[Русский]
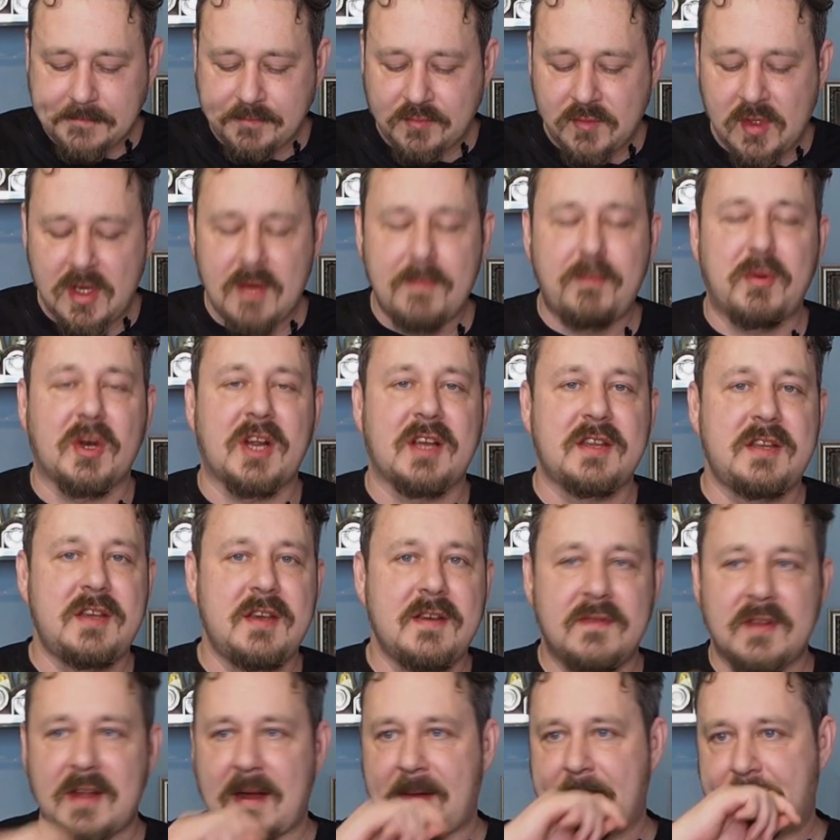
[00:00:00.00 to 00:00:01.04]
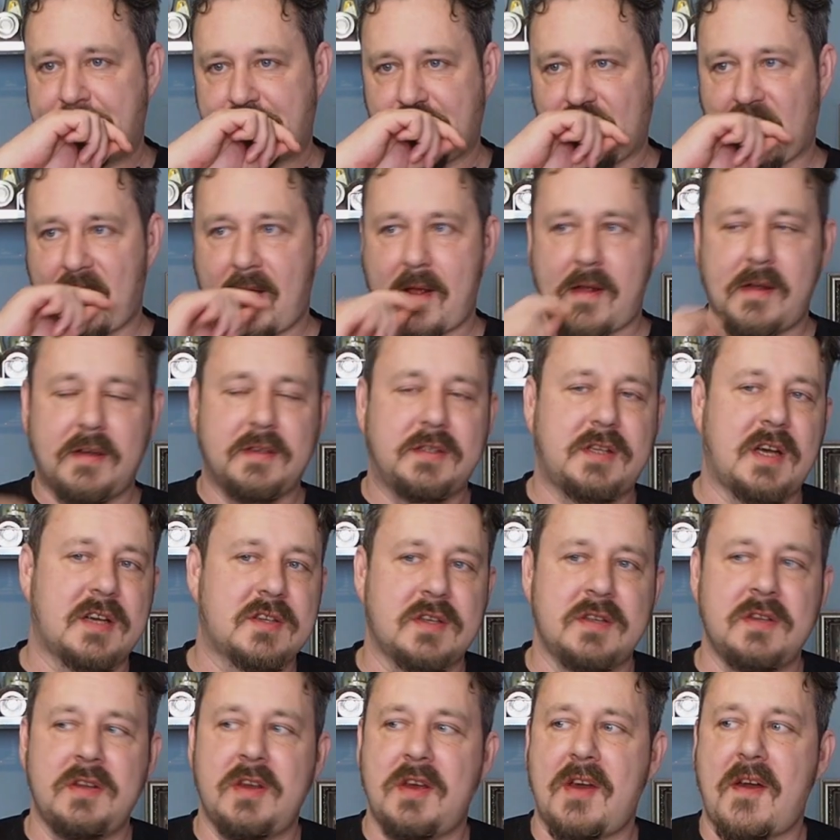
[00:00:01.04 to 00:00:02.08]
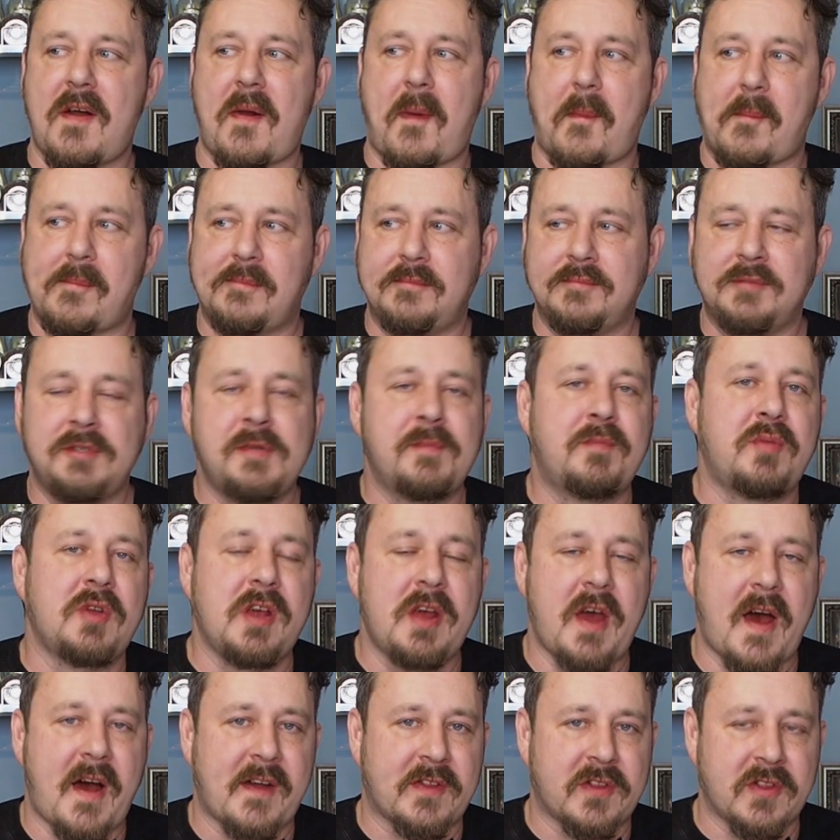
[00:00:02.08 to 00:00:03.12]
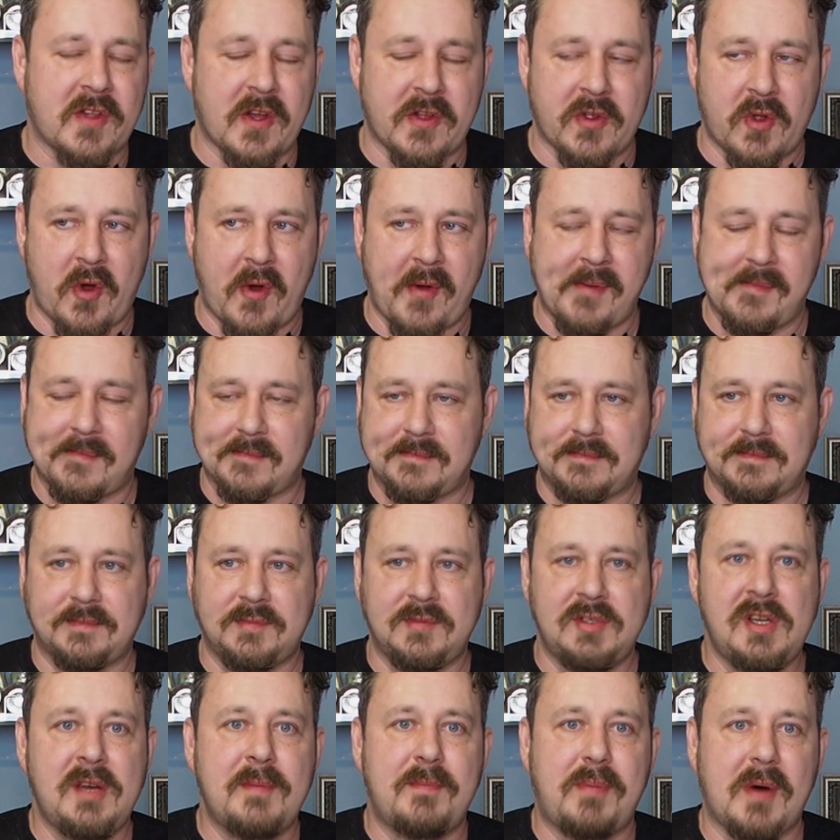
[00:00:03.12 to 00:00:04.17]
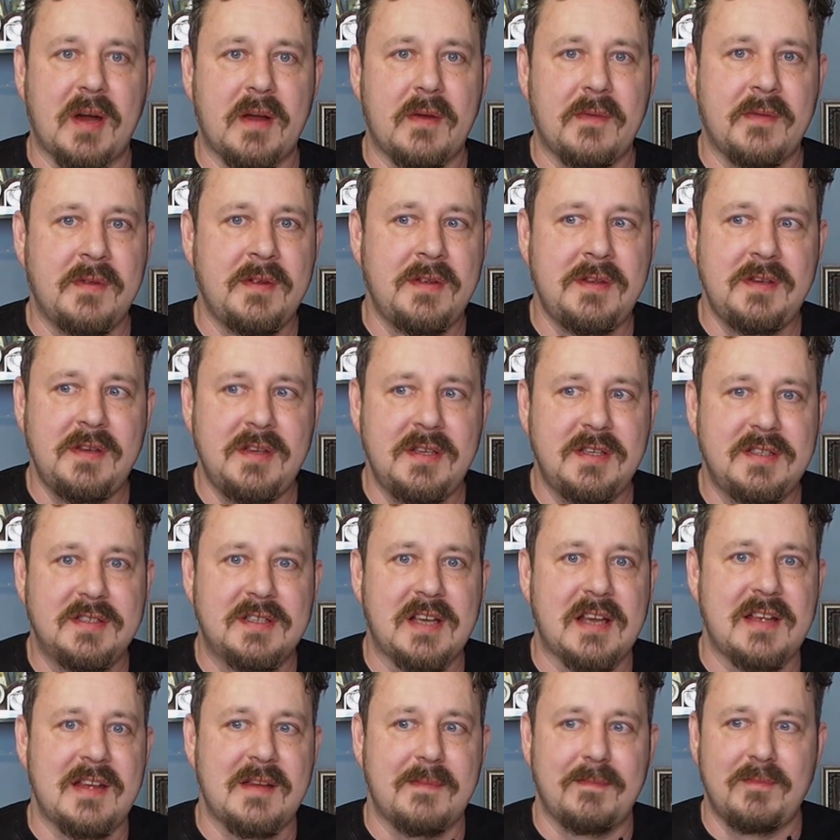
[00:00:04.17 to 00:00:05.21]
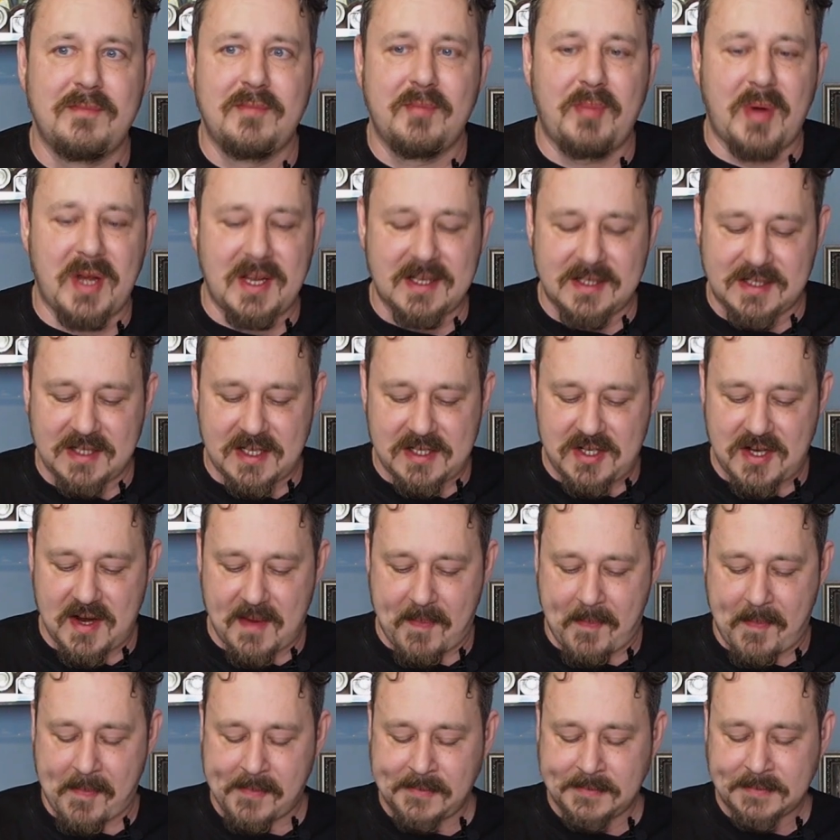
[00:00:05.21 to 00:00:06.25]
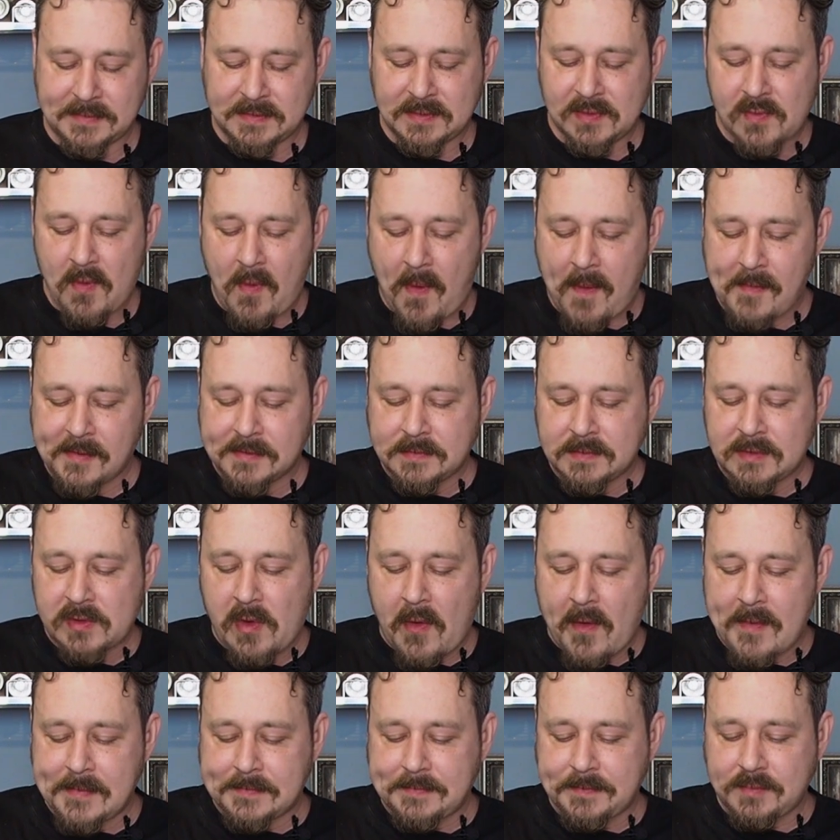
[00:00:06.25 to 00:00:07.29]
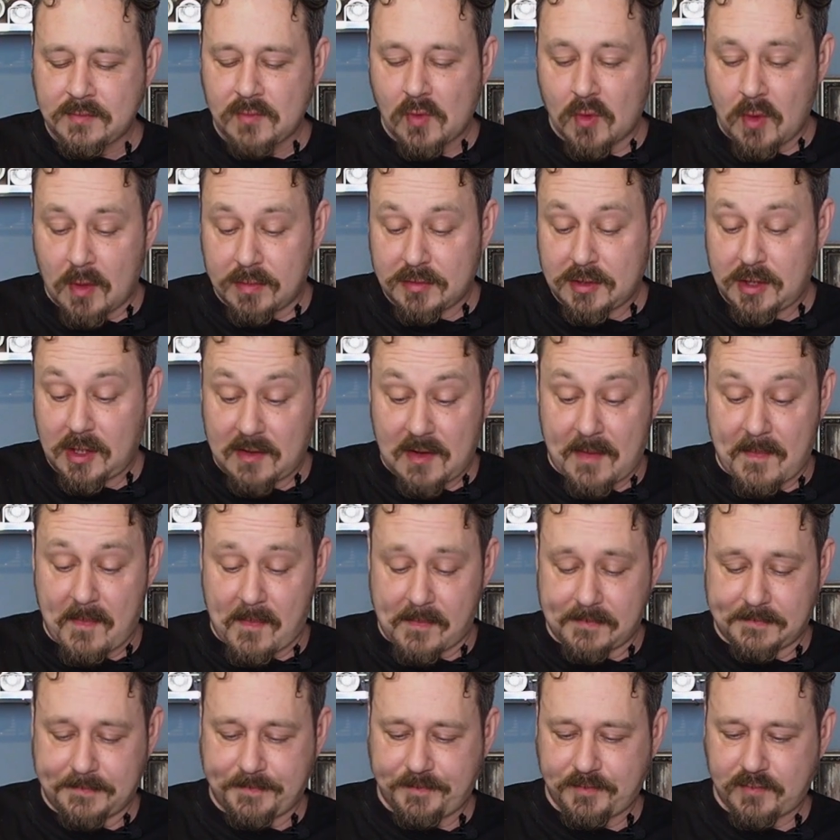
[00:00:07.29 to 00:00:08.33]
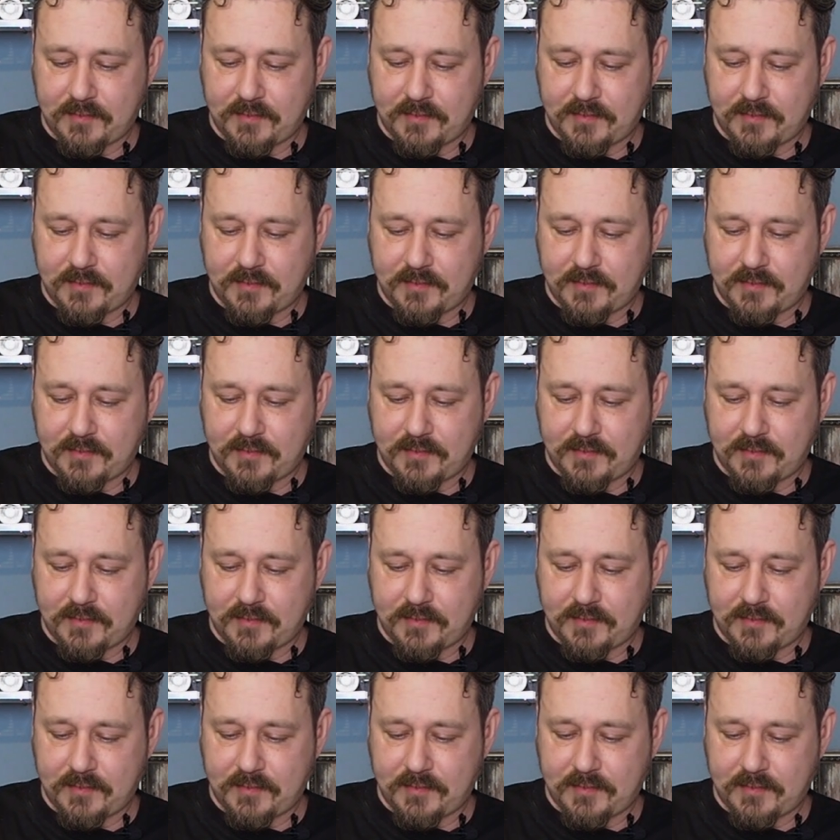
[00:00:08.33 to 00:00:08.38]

не противно и даже не неприятно, но не, по, не, за, не понятно зачем. Но в целом,